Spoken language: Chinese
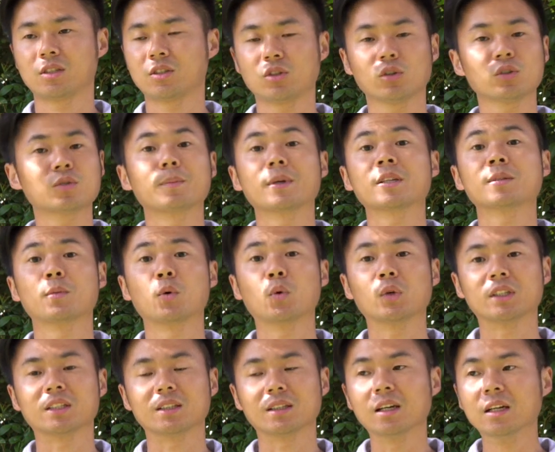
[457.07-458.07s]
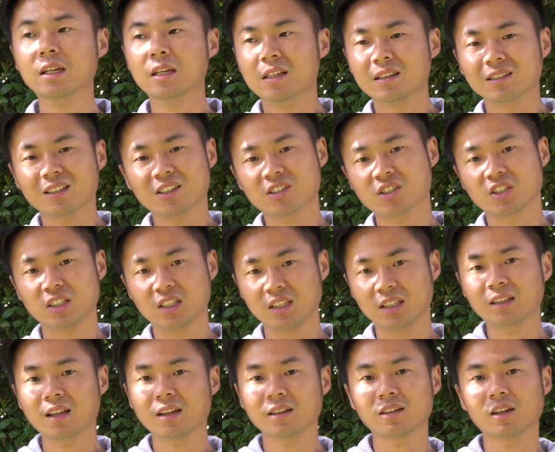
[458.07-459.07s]
都是没什么问题的，但是你
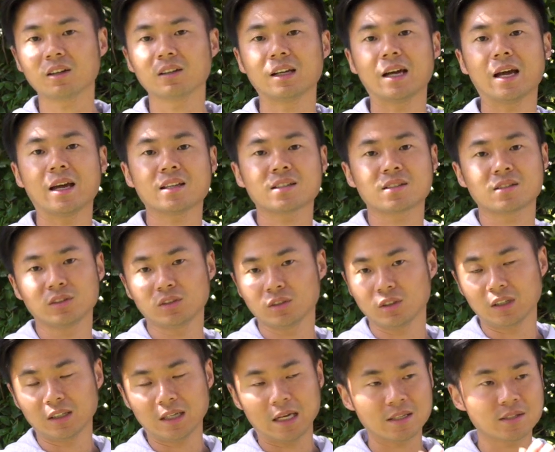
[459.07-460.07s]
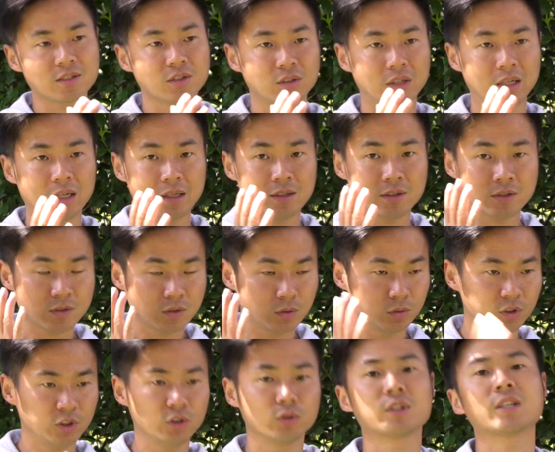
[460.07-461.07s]
一旦到了 S 六 S ISO
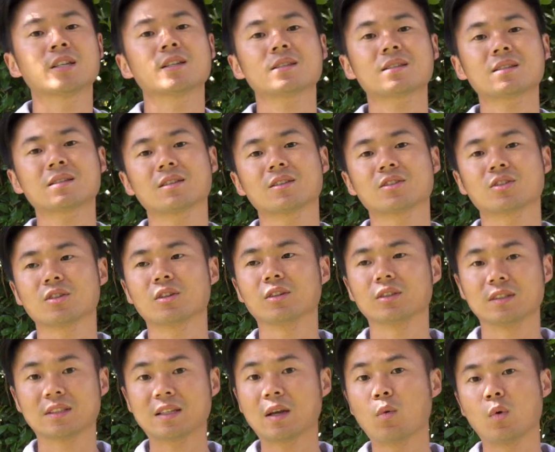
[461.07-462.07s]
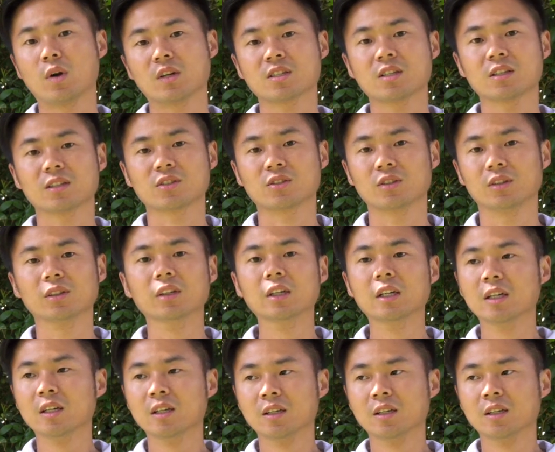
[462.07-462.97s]
六千四的时候，你在网上的时候，